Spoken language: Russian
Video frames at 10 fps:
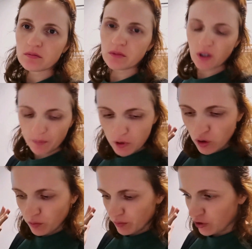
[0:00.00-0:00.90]
Я
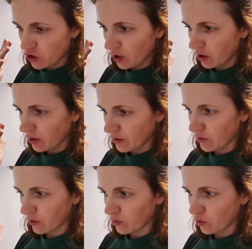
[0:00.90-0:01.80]
причем ждала,
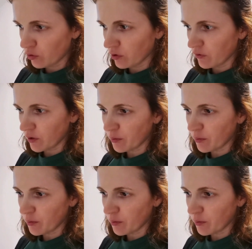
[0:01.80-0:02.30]
наверное, минуты две,